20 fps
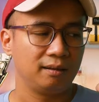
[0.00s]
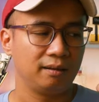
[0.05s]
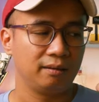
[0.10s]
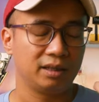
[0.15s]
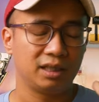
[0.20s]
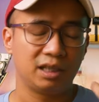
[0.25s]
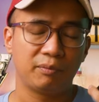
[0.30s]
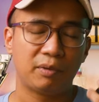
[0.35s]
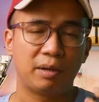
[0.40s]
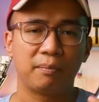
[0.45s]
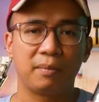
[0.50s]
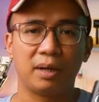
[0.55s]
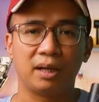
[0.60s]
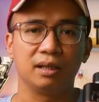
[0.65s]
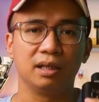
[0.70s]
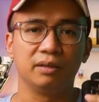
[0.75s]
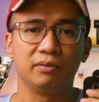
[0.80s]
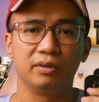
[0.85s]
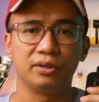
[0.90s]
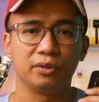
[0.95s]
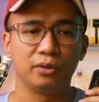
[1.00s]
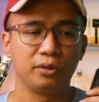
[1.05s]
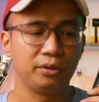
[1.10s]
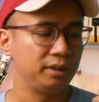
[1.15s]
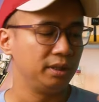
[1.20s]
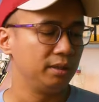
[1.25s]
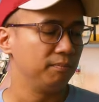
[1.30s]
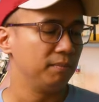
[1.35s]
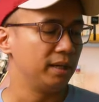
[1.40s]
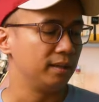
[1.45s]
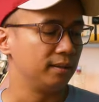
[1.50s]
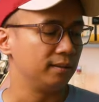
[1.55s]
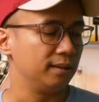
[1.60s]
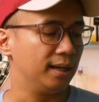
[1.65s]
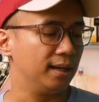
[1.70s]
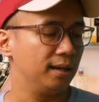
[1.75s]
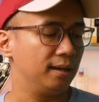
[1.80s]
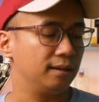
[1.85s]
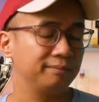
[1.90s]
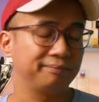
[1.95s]
rất là may mắn đợt vừa rồi thì mình
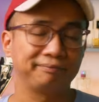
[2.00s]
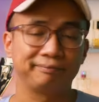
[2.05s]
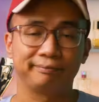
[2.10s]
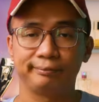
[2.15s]
đã